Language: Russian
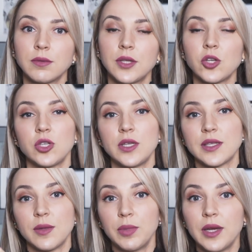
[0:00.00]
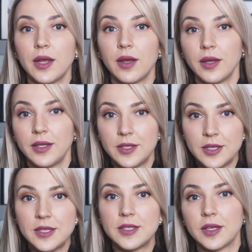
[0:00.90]
Даже если были
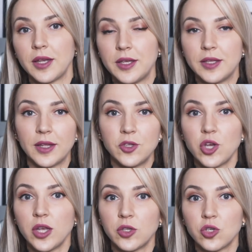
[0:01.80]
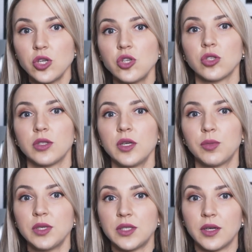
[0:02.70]
единицы какие-то отчаянных женщин,
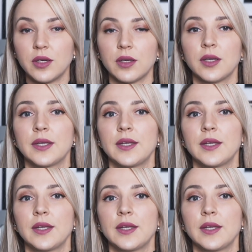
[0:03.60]
их быстренько